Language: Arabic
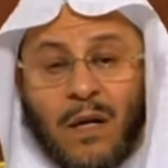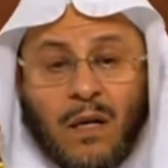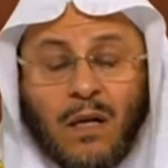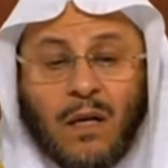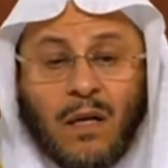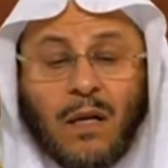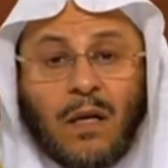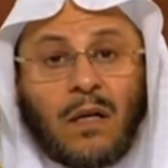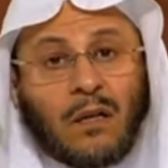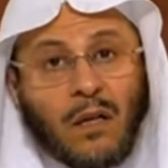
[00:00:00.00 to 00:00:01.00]

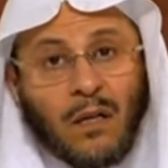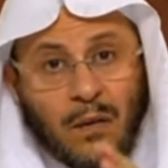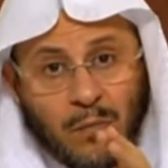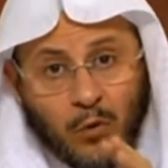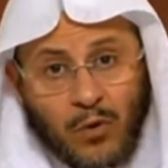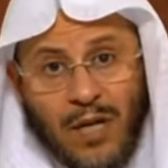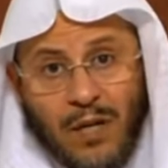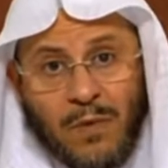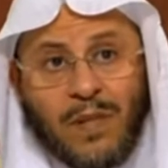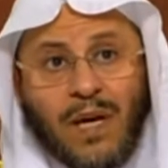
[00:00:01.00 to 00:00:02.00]
آه، هناك
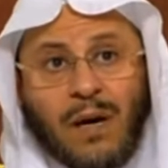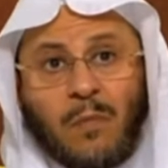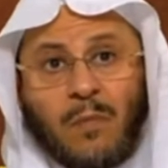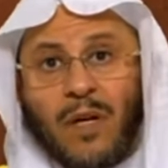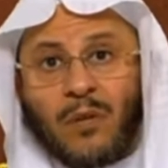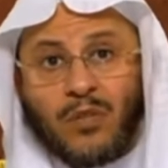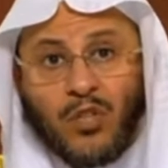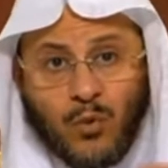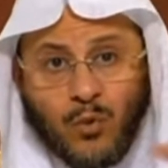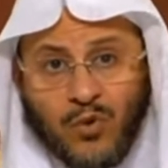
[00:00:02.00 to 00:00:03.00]
من ذهب بأنه
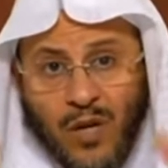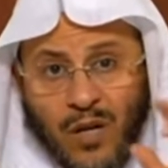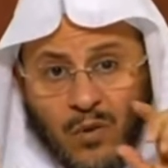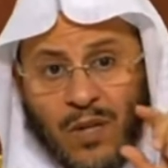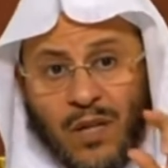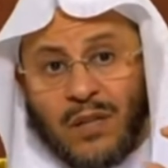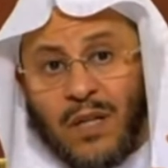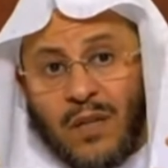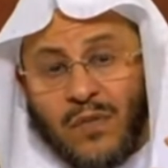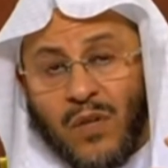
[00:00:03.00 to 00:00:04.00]
يجوز قالوا لأن
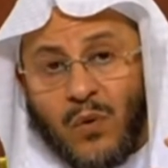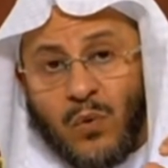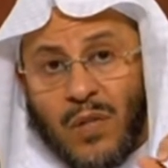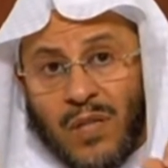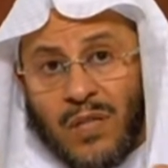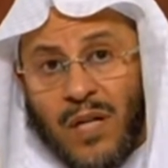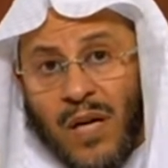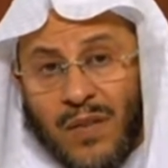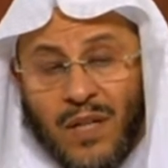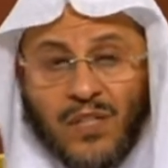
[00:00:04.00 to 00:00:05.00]
اللفظة الأولى
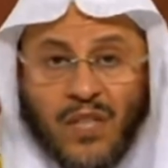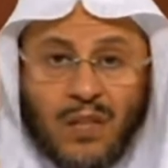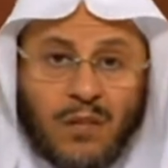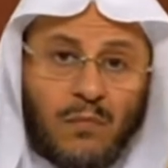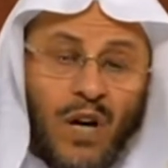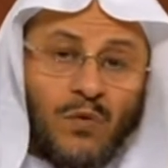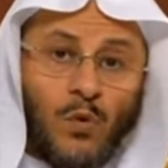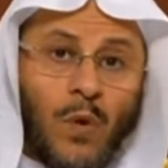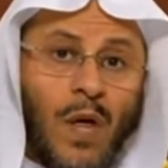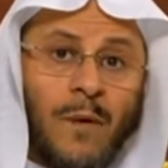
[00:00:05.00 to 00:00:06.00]
هذه ليست
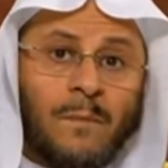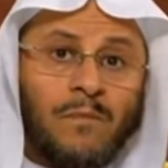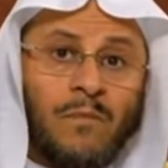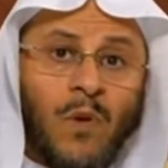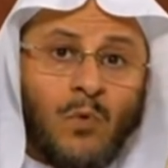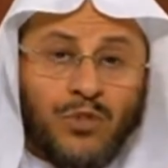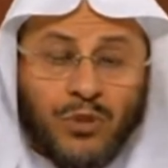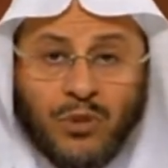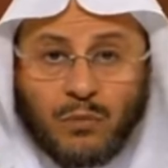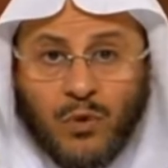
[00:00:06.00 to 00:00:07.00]
محفوظة
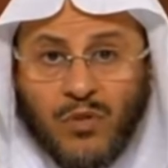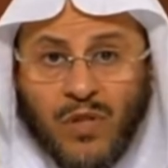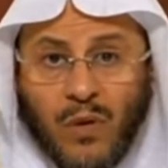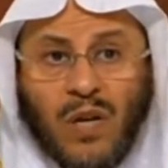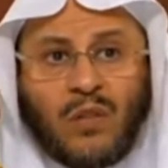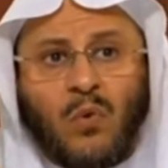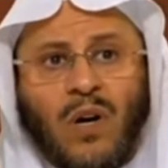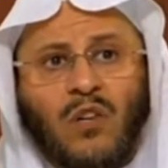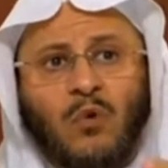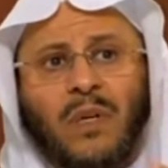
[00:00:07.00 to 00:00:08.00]
وجنبوه السواد
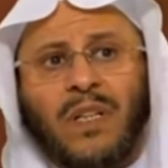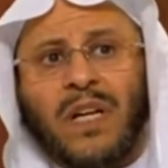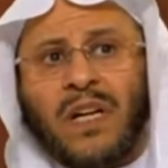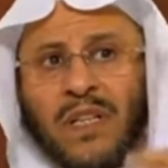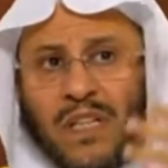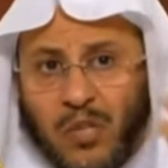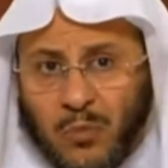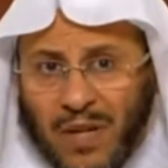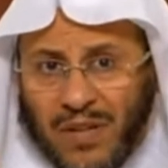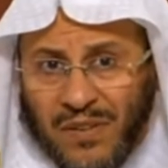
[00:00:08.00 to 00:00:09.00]
وقالوا بأن هذا
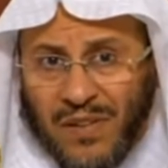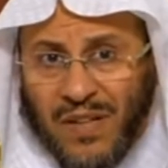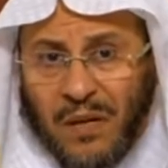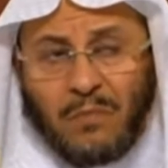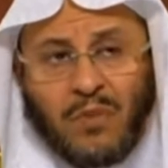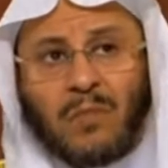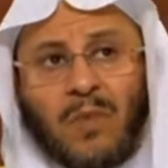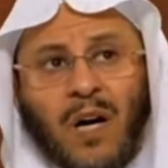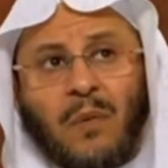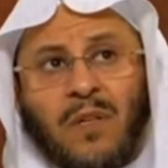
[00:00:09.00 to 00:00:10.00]
إخبار مثل
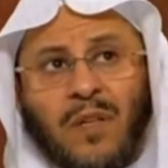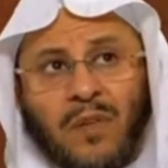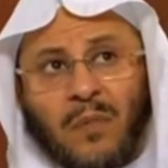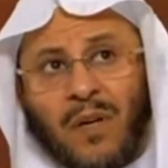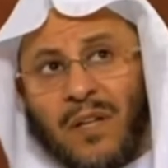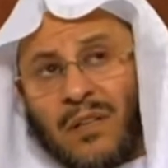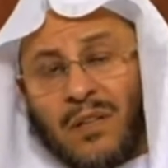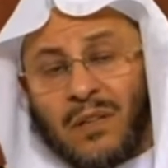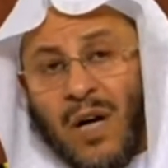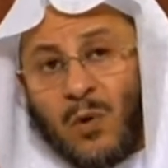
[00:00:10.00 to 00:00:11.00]
ما أخبر النبي عن
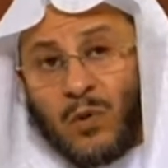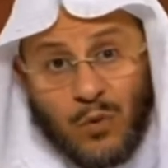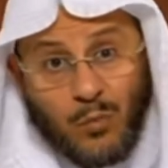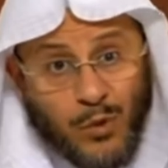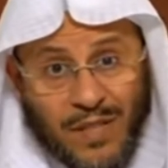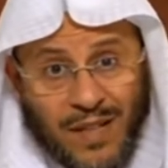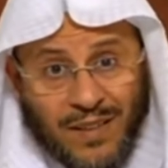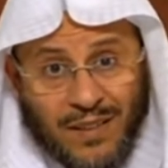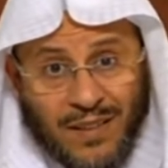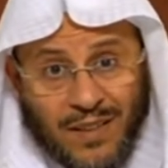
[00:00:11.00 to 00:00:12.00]
التطاول في البنيان
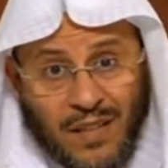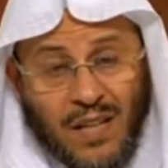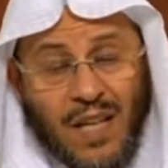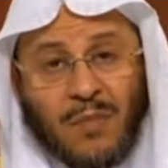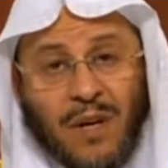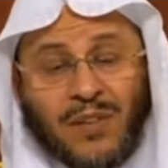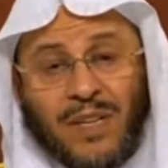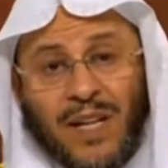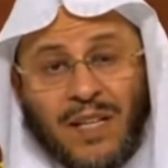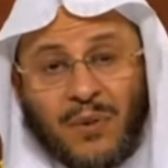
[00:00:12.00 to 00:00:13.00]
قال هذا ما
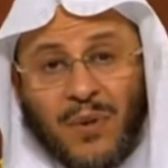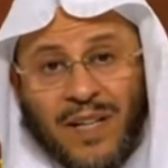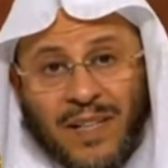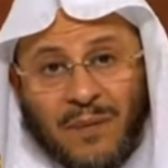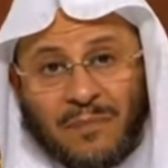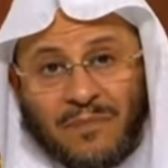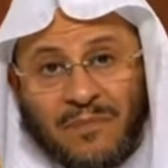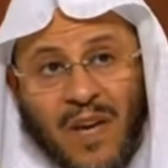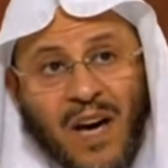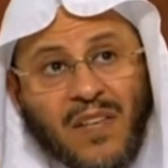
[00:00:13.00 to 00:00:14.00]
يدل على أنه حرام
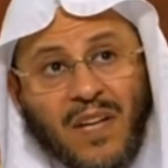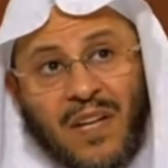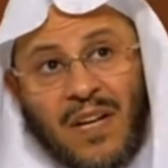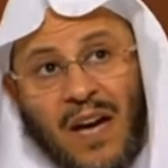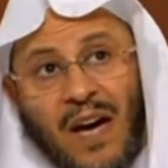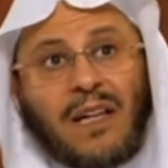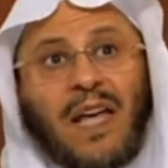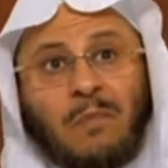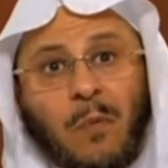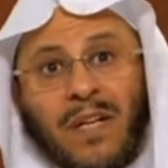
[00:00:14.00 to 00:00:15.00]
هذا
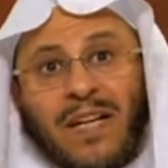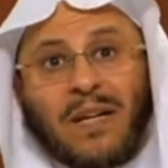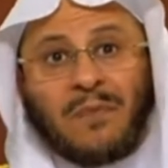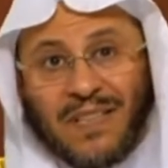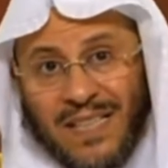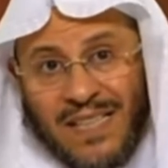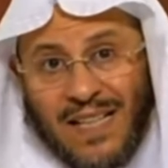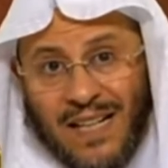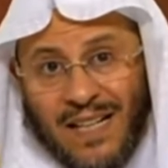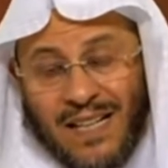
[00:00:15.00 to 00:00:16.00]
علامة من علامات الساعة